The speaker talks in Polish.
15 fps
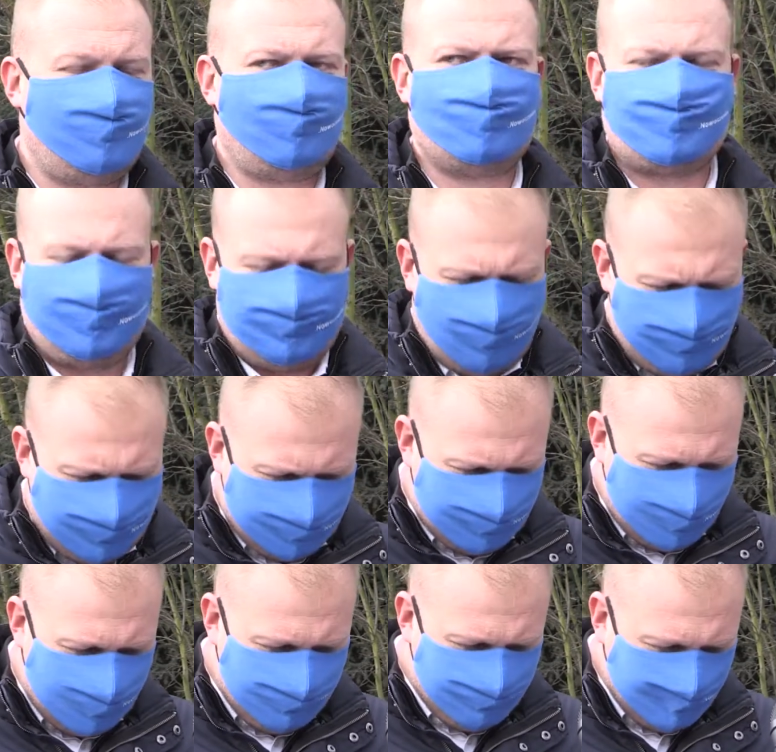
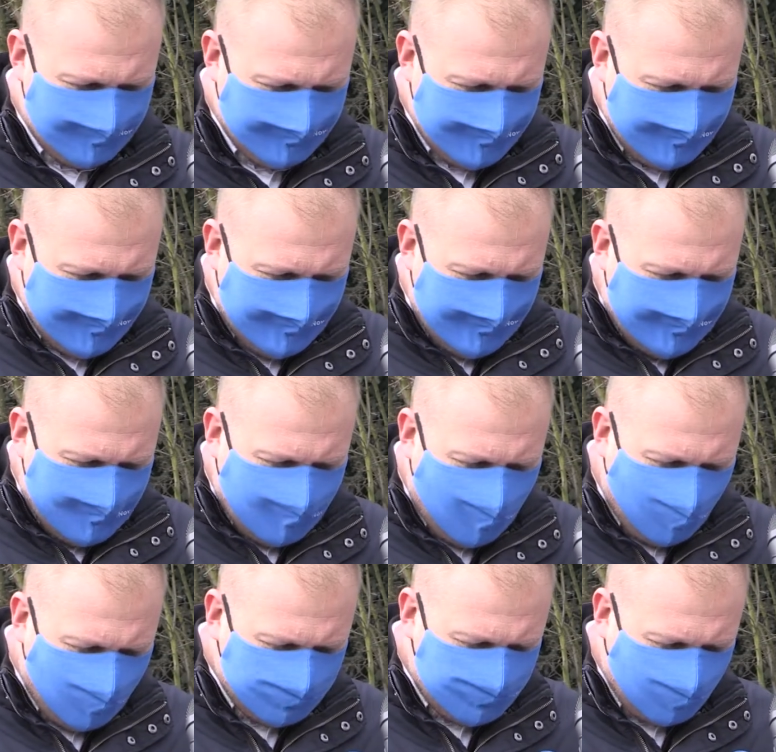urzędowania
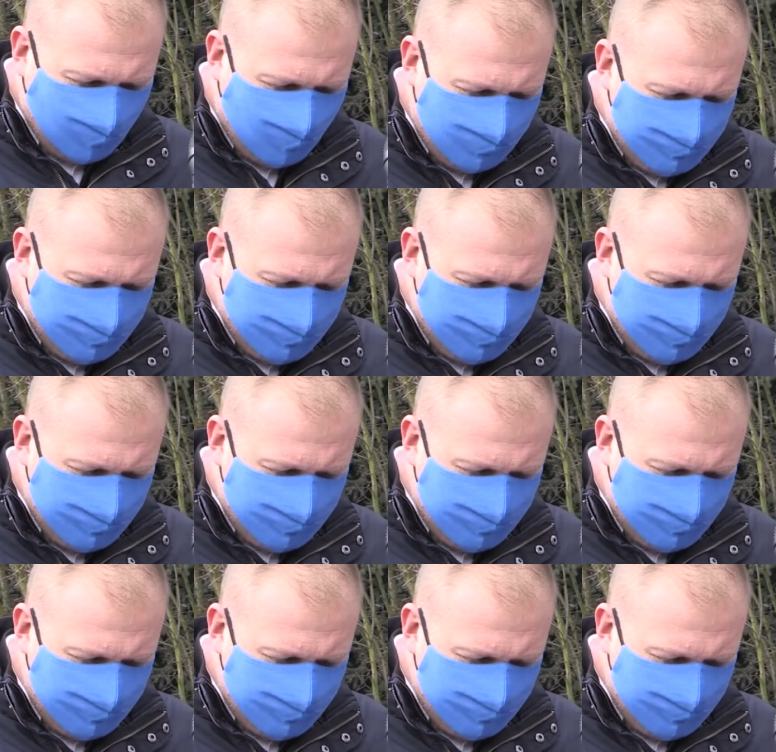o to,